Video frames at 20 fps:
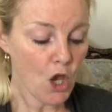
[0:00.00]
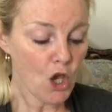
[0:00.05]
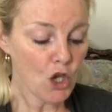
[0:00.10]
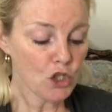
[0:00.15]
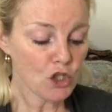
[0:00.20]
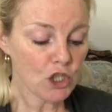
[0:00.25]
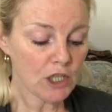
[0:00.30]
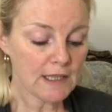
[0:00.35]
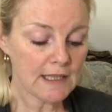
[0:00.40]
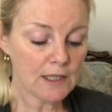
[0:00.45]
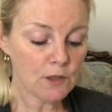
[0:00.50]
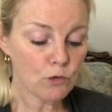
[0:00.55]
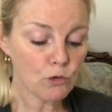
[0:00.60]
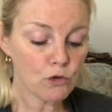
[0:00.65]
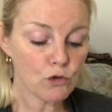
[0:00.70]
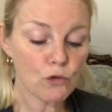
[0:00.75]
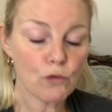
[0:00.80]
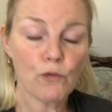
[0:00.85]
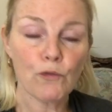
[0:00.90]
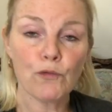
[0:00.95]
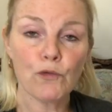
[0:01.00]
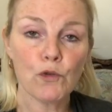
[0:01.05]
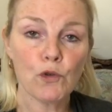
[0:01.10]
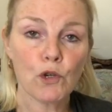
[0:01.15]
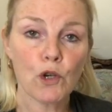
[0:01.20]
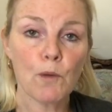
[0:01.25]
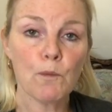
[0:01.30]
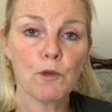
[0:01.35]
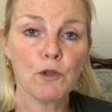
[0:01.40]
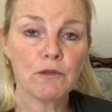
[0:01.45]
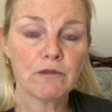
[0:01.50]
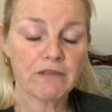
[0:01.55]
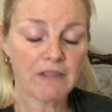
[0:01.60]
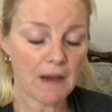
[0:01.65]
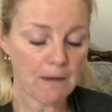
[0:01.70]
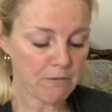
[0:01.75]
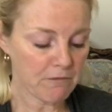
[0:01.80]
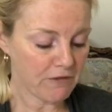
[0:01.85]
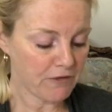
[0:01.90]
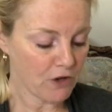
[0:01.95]
Je t'ai toujours vue comme une
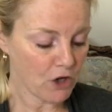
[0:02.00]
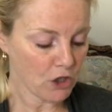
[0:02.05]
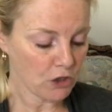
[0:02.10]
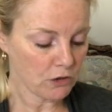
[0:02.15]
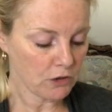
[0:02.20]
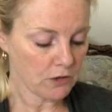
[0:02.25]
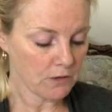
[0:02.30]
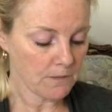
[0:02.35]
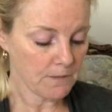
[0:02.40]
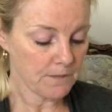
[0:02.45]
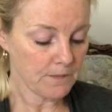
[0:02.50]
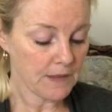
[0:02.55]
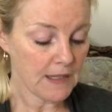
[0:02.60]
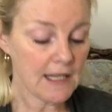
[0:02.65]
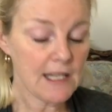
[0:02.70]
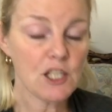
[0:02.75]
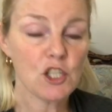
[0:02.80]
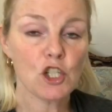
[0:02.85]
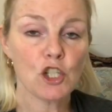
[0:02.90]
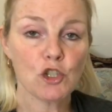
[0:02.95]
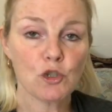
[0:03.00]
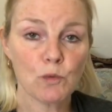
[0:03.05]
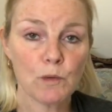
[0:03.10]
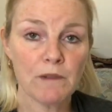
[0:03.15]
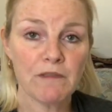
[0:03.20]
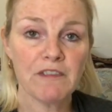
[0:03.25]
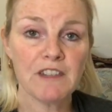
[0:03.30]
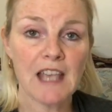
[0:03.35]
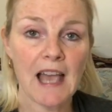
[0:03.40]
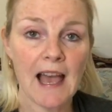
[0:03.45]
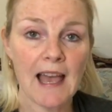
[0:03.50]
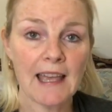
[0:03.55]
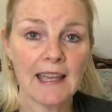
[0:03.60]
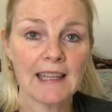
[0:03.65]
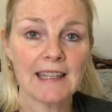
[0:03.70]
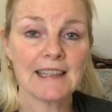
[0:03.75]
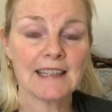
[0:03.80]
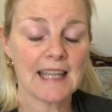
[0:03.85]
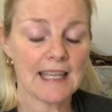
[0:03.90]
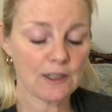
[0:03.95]
femme forte et je suis fière
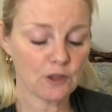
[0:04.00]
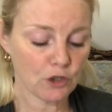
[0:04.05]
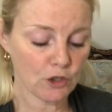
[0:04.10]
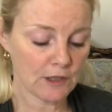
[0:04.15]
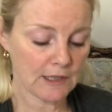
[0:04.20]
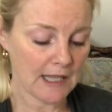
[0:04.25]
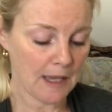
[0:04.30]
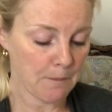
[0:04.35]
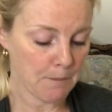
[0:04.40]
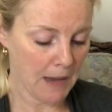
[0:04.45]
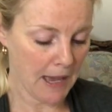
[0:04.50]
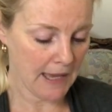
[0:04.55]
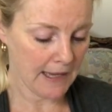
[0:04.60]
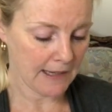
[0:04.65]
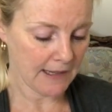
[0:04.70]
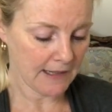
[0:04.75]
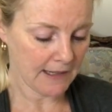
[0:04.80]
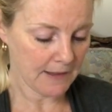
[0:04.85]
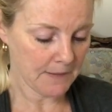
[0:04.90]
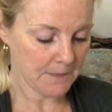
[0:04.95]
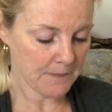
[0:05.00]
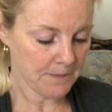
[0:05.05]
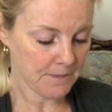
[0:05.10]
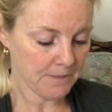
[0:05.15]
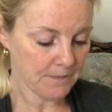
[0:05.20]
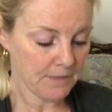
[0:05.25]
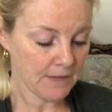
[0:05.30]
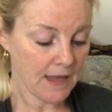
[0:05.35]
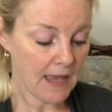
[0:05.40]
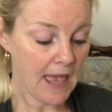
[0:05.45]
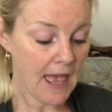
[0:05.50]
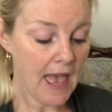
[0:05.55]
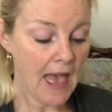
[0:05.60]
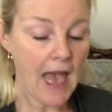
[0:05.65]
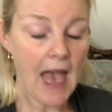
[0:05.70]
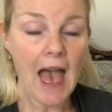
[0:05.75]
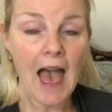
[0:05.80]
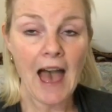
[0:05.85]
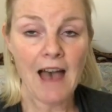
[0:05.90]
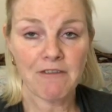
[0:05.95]
d'être ta mère.
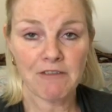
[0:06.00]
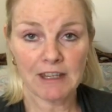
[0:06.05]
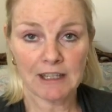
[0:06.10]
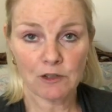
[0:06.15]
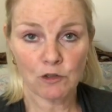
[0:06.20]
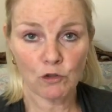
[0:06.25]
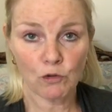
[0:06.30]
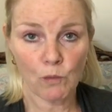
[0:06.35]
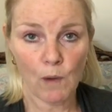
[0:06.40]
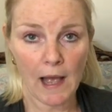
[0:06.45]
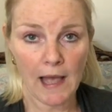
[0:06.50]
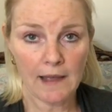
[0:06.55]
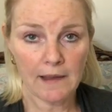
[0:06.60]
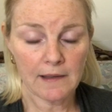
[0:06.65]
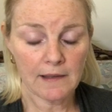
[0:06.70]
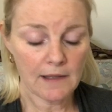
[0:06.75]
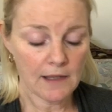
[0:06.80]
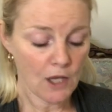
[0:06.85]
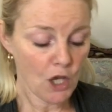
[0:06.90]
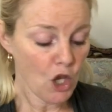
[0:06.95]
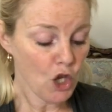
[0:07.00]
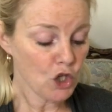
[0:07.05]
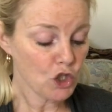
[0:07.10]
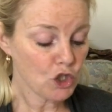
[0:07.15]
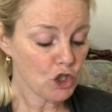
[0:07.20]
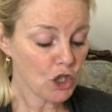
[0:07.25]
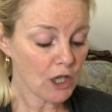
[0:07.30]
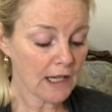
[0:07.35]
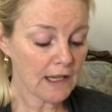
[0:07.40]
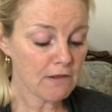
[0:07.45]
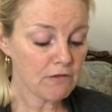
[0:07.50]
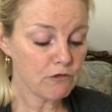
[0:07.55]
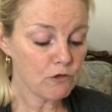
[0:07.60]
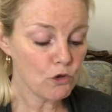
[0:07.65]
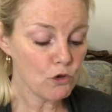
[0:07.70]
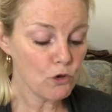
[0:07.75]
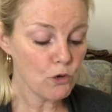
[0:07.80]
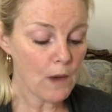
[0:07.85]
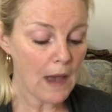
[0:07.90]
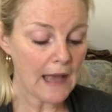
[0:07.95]
Avec toi, j'aurais
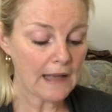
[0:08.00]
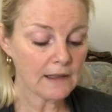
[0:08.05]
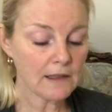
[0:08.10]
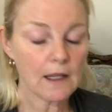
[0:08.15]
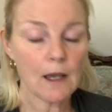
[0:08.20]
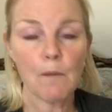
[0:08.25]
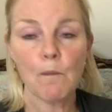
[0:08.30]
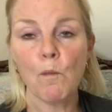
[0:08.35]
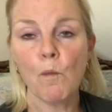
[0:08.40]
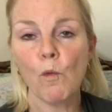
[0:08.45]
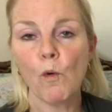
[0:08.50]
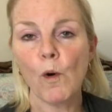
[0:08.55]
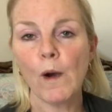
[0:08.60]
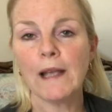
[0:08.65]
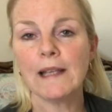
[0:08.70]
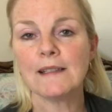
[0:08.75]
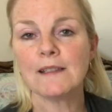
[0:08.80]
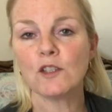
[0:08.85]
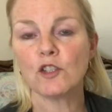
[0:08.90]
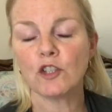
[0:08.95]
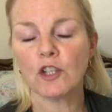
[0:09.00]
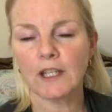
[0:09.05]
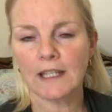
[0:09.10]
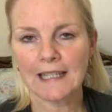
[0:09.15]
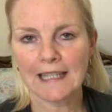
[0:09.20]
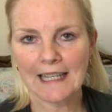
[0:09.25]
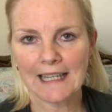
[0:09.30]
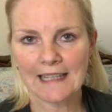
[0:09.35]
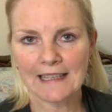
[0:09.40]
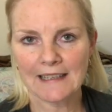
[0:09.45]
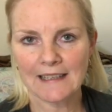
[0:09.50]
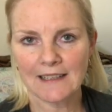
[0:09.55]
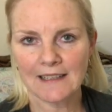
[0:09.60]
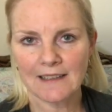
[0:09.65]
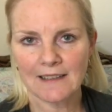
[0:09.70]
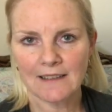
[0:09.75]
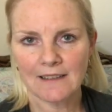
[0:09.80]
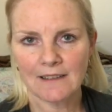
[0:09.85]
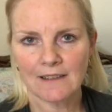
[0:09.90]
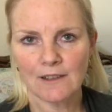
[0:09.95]
voulu être moins secrète.
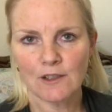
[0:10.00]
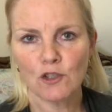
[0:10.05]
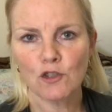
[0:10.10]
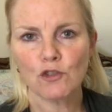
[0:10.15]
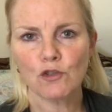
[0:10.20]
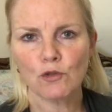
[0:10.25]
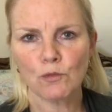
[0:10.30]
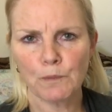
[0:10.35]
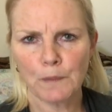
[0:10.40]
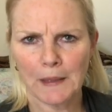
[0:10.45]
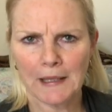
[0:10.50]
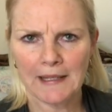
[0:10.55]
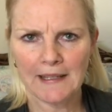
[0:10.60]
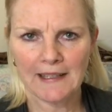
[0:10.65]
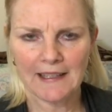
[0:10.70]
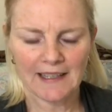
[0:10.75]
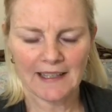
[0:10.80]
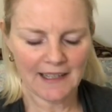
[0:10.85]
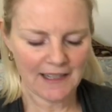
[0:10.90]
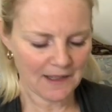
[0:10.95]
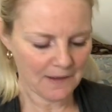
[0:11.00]
Soupir.